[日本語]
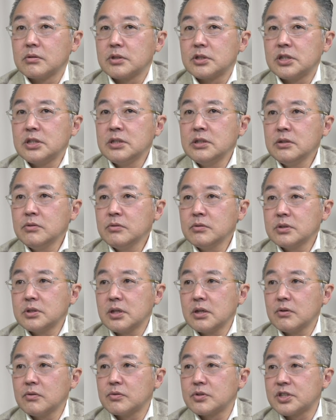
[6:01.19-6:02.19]
信用
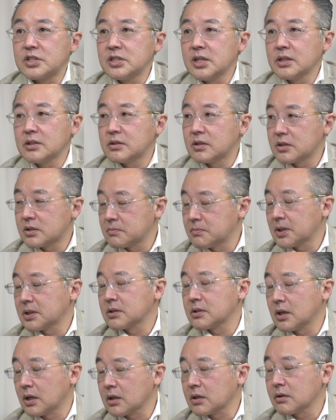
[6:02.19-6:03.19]
性を失ってし
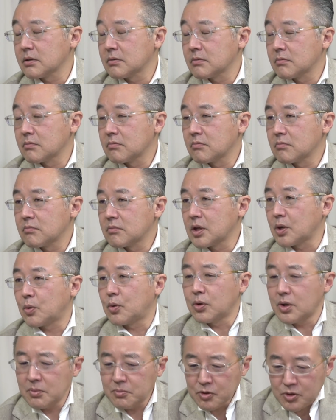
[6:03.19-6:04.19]
まった、だ
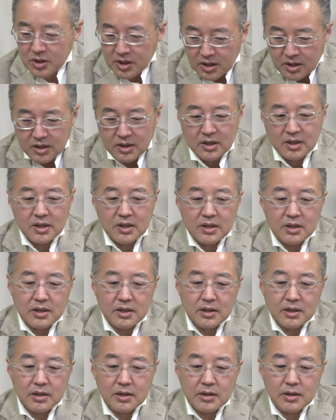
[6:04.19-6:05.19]
これもね、
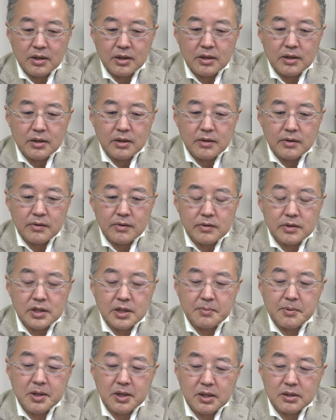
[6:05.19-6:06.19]
リ
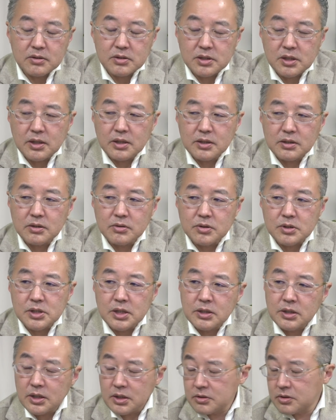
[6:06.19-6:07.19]
ベラルサイドの
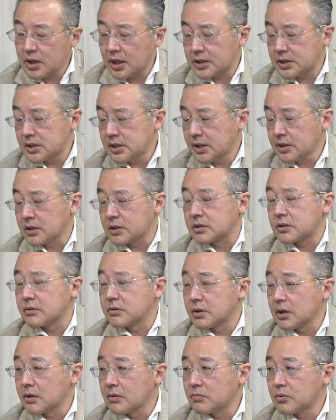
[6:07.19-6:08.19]
戦略勝ちなんです
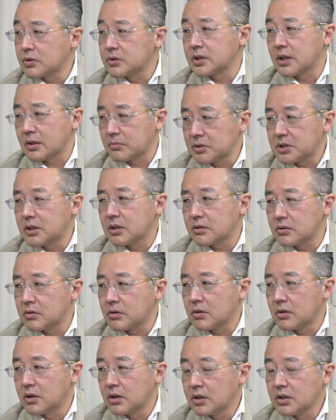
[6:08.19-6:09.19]
よね、僕から見てる
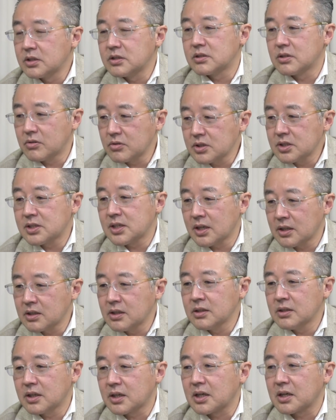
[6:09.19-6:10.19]
と。非常に残
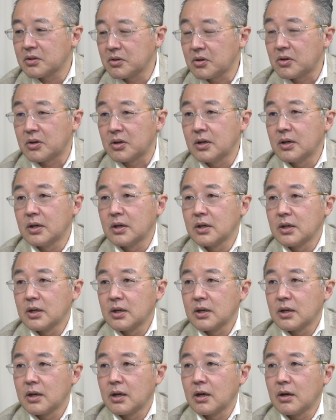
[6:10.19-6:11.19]
念だけど、
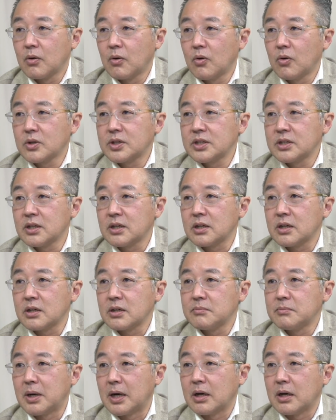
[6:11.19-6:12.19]
大きな